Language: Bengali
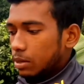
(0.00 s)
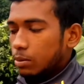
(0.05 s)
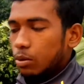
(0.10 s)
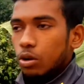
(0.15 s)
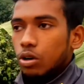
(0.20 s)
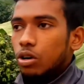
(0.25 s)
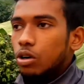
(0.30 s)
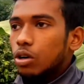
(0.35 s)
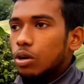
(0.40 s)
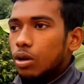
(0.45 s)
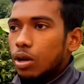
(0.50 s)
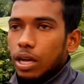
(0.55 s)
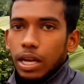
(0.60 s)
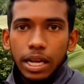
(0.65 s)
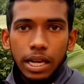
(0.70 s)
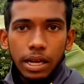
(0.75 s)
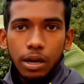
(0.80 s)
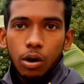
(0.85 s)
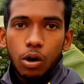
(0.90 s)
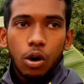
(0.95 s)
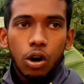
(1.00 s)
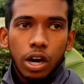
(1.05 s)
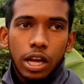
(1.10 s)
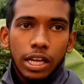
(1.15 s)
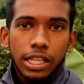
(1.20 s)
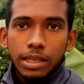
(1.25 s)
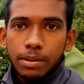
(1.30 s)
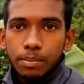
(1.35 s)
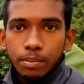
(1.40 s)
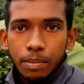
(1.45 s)
যেমন অনেক
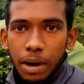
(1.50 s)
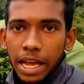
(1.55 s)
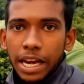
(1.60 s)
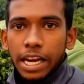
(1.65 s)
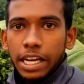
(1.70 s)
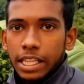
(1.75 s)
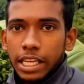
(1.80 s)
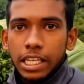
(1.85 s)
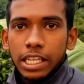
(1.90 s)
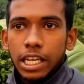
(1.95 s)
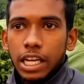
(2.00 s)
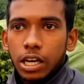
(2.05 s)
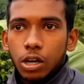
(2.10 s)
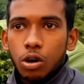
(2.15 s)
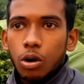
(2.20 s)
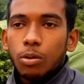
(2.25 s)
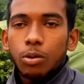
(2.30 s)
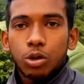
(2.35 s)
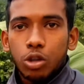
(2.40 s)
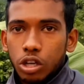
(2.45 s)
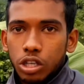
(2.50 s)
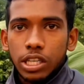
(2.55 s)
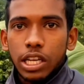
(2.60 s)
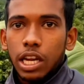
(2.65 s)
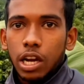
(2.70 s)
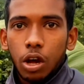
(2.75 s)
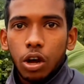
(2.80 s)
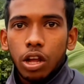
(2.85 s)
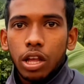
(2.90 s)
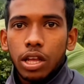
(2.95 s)
বাইরের দেশের কবুতর
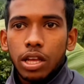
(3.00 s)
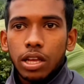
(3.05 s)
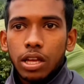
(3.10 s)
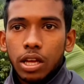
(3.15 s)
সেল হয়